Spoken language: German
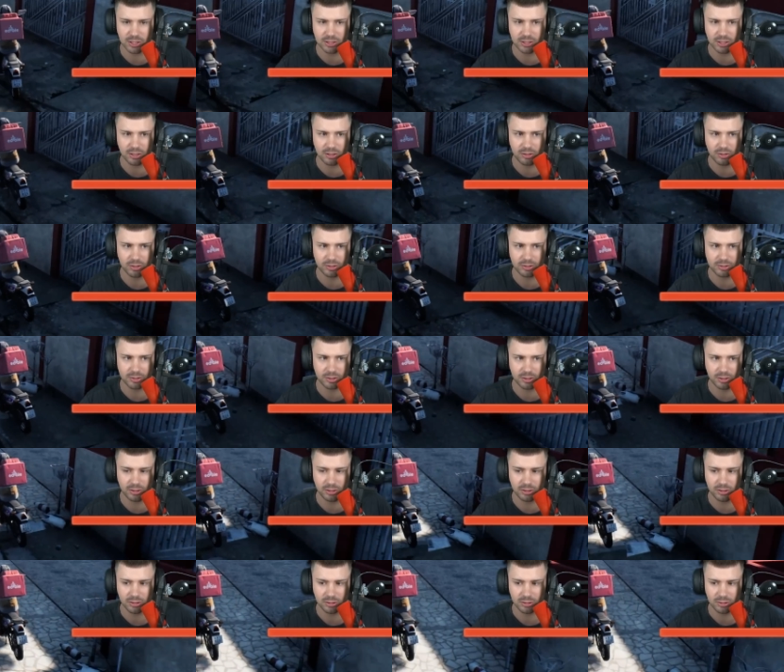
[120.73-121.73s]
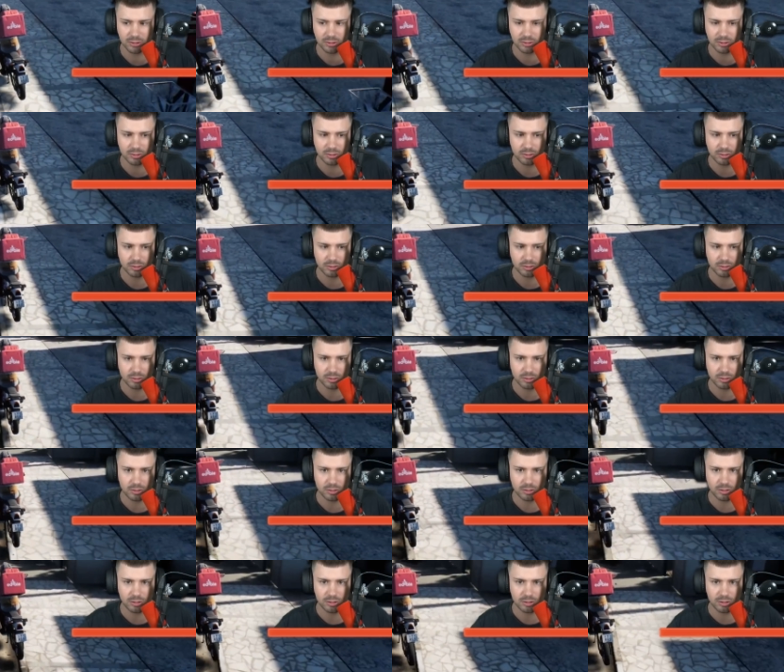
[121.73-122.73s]
da, Leute.
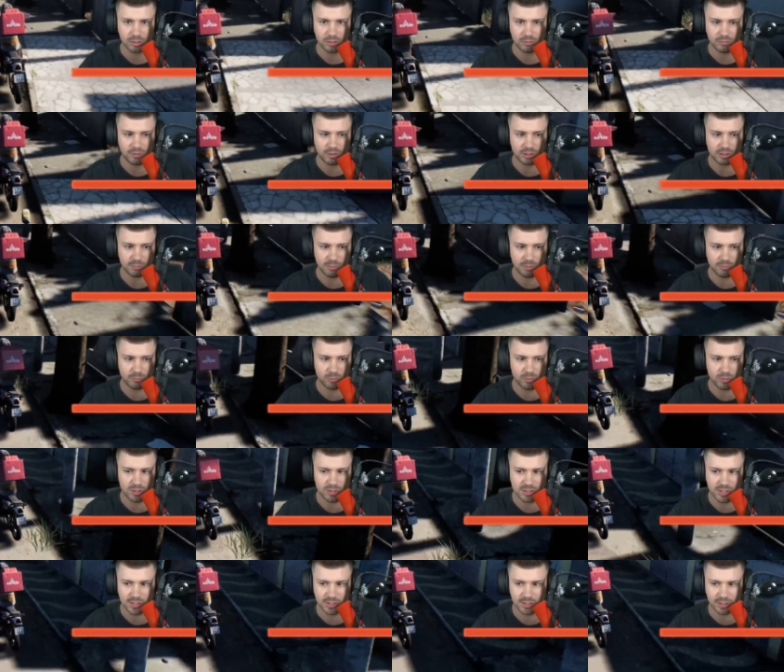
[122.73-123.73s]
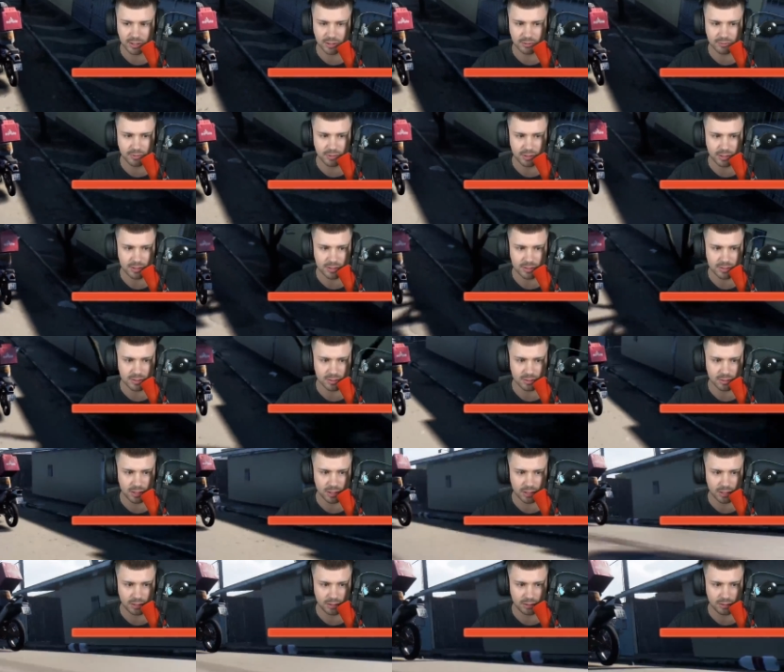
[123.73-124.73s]
Warte mal, wo ist er denn gewesen,
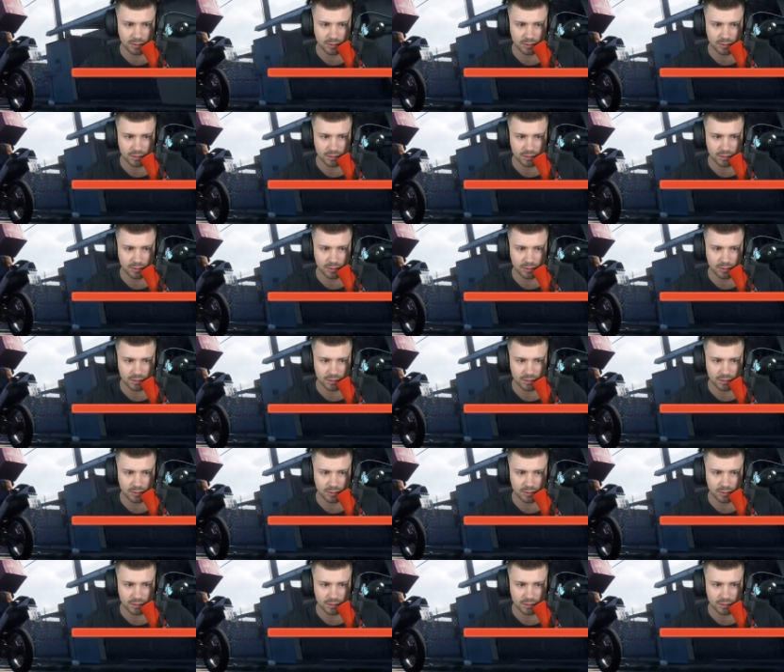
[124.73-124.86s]
hä?